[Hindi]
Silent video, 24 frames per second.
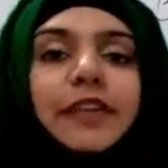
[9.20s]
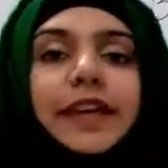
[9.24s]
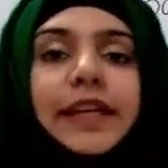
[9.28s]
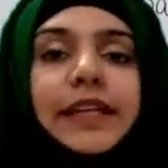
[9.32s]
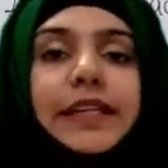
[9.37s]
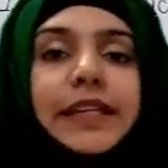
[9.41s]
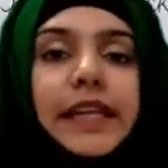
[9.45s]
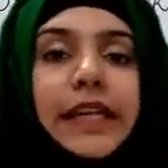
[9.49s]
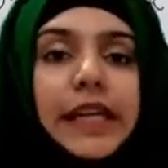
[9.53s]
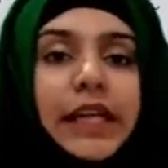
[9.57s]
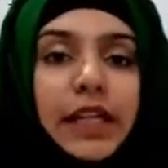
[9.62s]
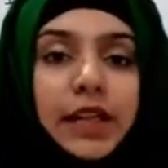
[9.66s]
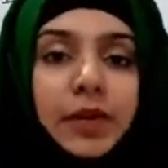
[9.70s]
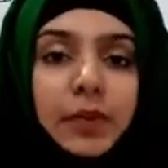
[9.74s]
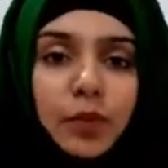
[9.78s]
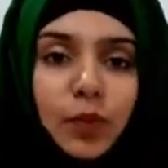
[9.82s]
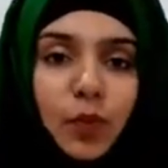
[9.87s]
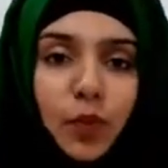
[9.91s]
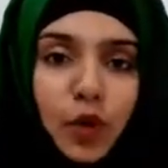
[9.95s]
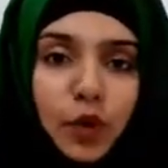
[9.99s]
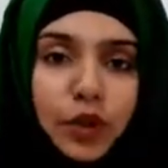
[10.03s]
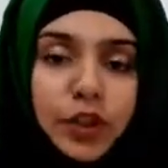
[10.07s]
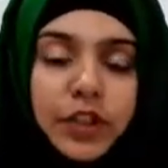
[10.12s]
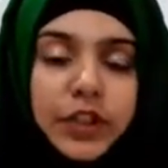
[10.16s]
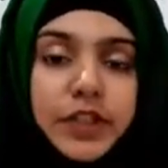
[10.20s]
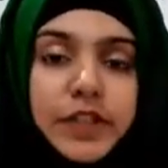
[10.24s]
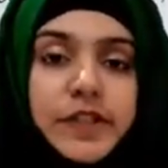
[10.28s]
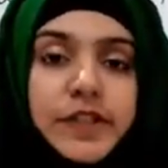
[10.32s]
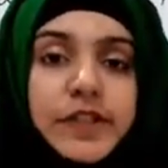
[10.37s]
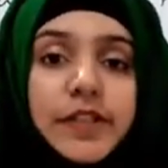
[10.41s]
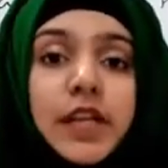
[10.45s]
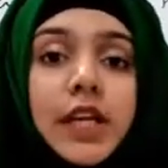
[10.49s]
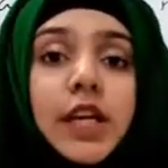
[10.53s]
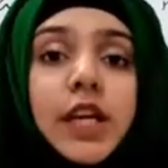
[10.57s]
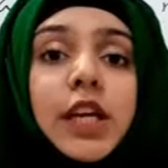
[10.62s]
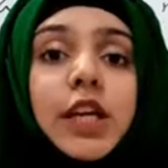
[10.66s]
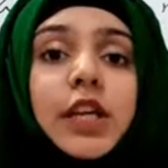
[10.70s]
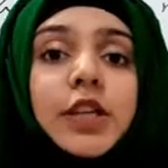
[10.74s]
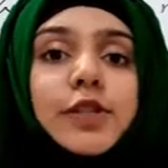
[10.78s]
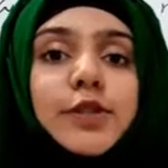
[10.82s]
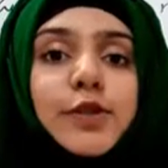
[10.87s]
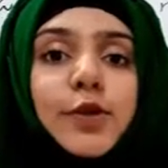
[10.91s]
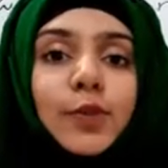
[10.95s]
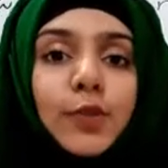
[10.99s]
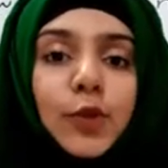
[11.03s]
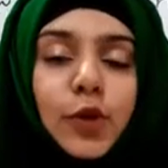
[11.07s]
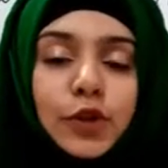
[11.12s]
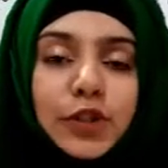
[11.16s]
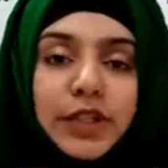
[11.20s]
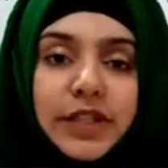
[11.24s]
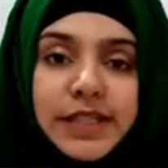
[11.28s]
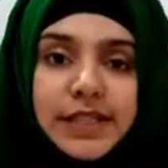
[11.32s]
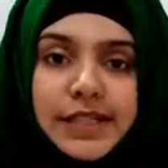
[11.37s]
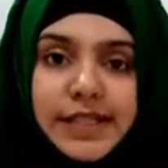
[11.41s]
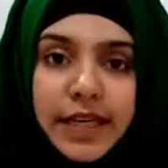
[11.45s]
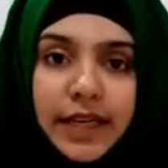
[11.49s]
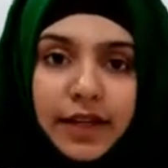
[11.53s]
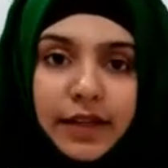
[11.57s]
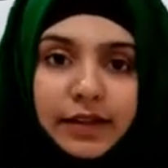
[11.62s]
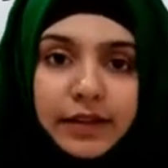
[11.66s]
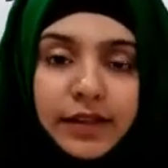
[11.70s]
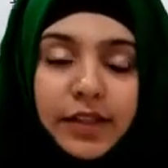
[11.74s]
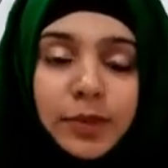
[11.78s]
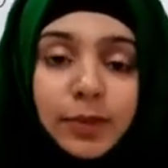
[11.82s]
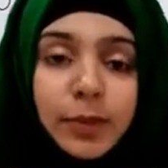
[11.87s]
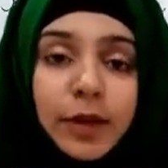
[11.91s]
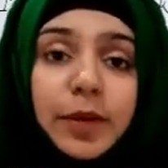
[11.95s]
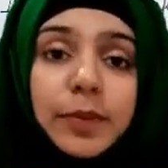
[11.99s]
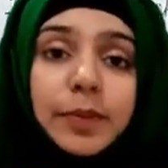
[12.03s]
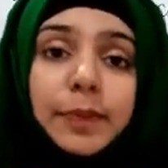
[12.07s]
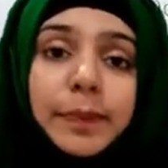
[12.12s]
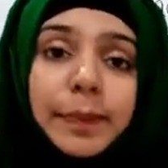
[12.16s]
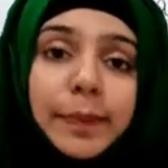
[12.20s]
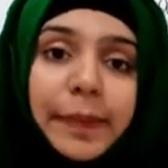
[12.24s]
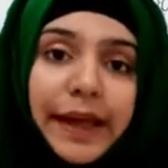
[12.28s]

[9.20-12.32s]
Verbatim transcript: इफेक्ट इन मोटर्स सो मोटर्स के अंदर भी